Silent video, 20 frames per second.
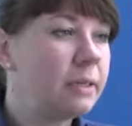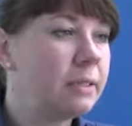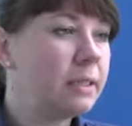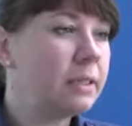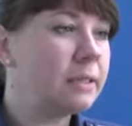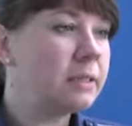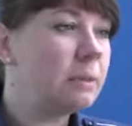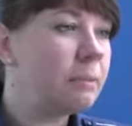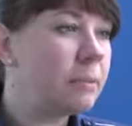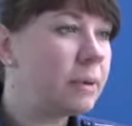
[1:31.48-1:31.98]

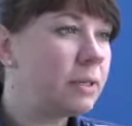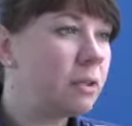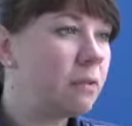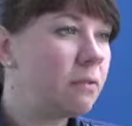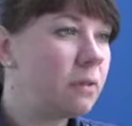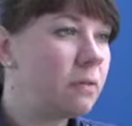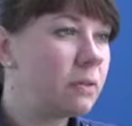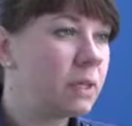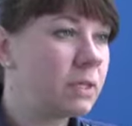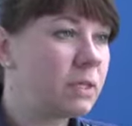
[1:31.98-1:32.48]
nie
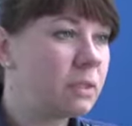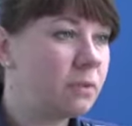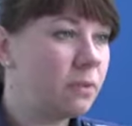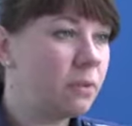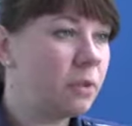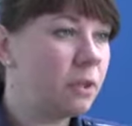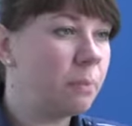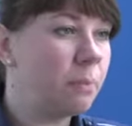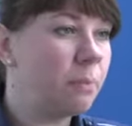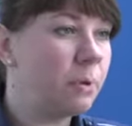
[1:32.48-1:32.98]
zapanował nad
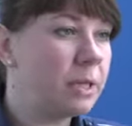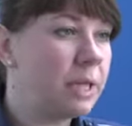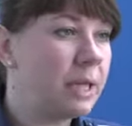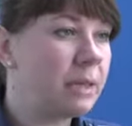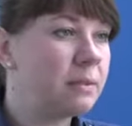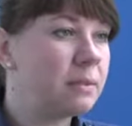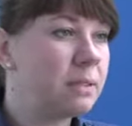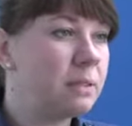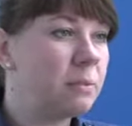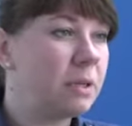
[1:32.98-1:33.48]
swoim
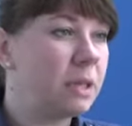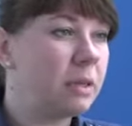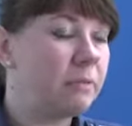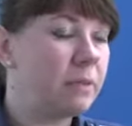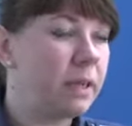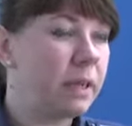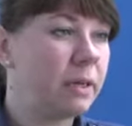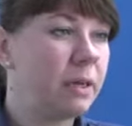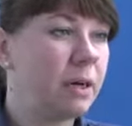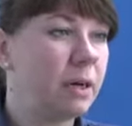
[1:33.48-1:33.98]
pojazdem i
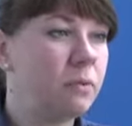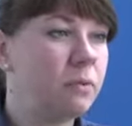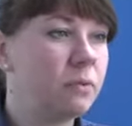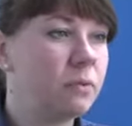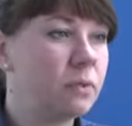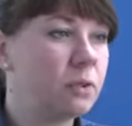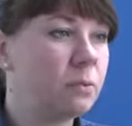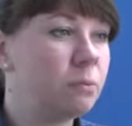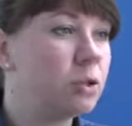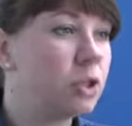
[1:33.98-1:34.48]
wjechał
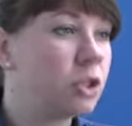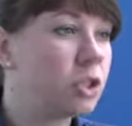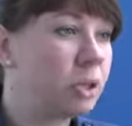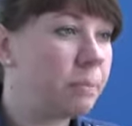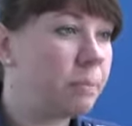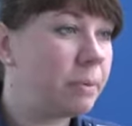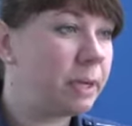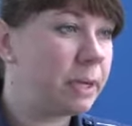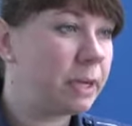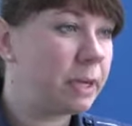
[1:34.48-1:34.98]
w
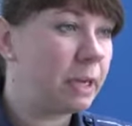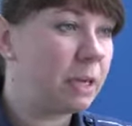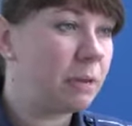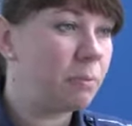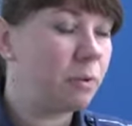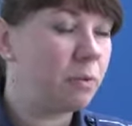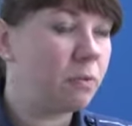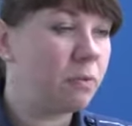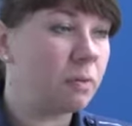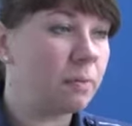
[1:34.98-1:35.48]
przyczepę
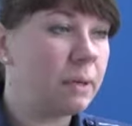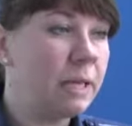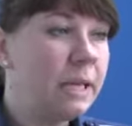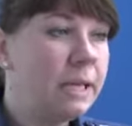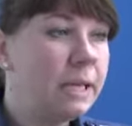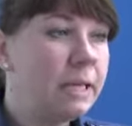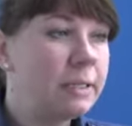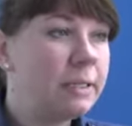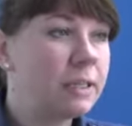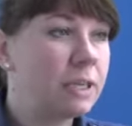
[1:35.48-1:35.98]
reklamową.
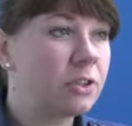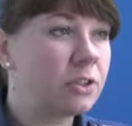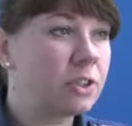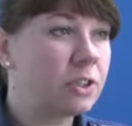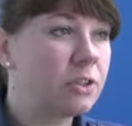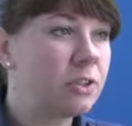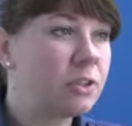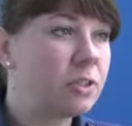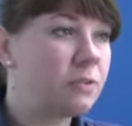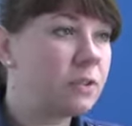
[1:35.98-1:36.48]
Na
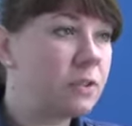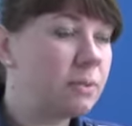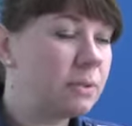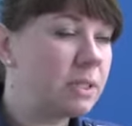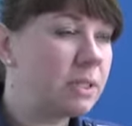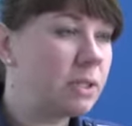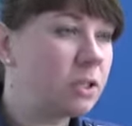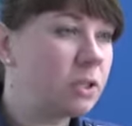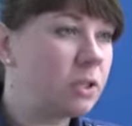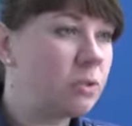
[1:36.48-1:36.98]
szczęście w tym
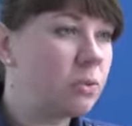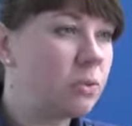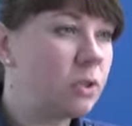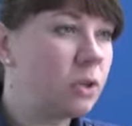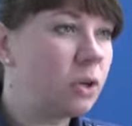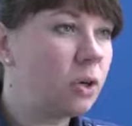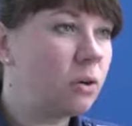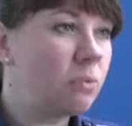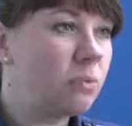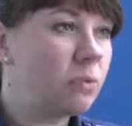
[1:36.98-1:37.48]
zdarzeniu
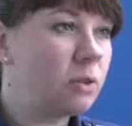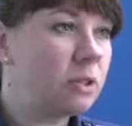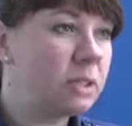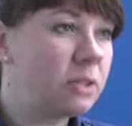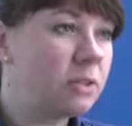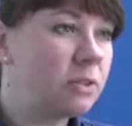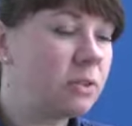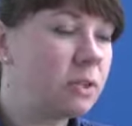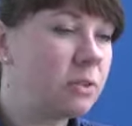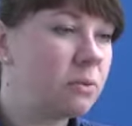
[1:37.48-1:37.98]
nikomu
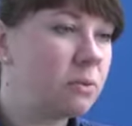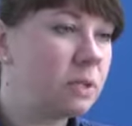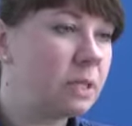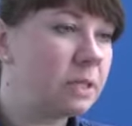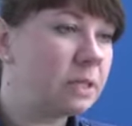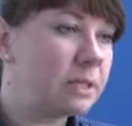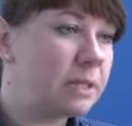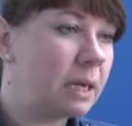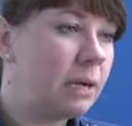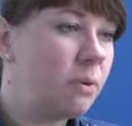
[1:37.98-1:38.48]
nic się
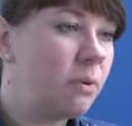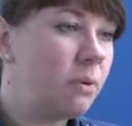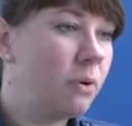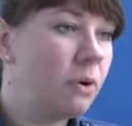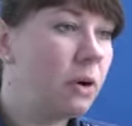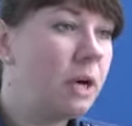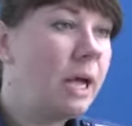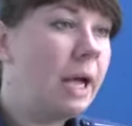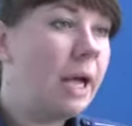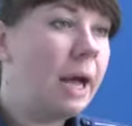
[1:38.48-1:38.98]
nie
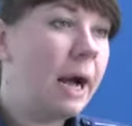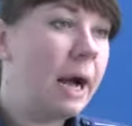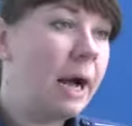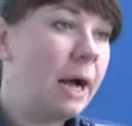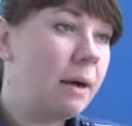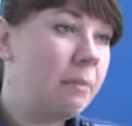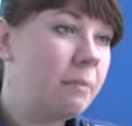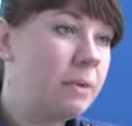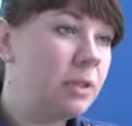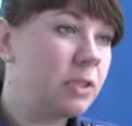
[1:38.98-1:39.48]
stało,
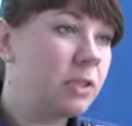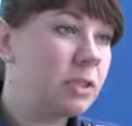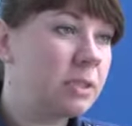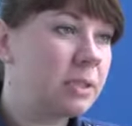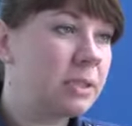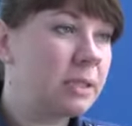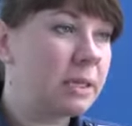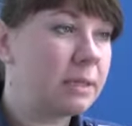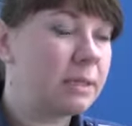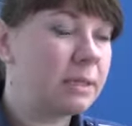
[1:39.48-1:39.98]
a
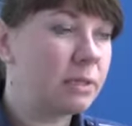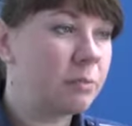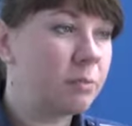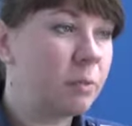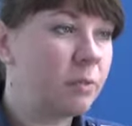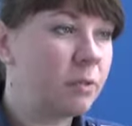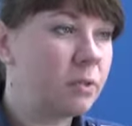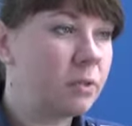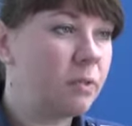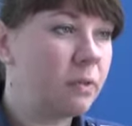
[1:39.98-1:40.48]
mężczyzna za
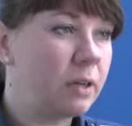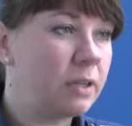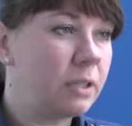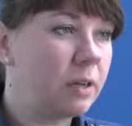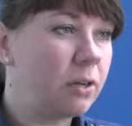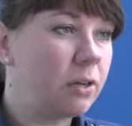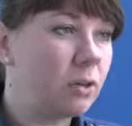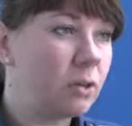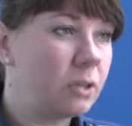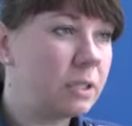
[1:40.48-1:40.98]

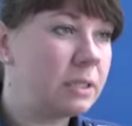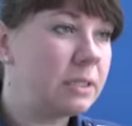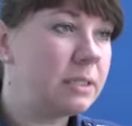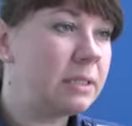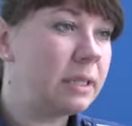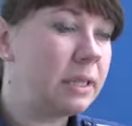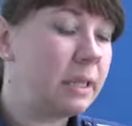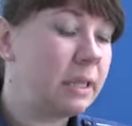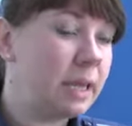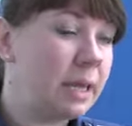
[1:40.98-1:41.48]
spowodowanie
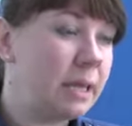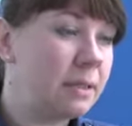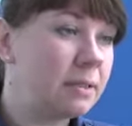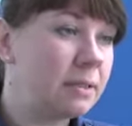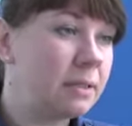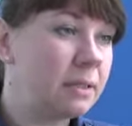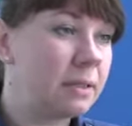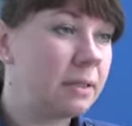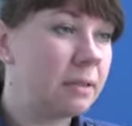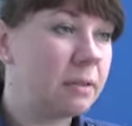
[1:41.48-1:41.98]
kolizji i
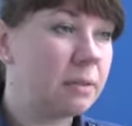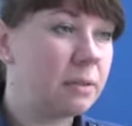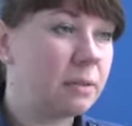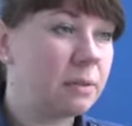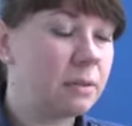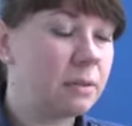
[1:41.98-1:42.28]
jazdę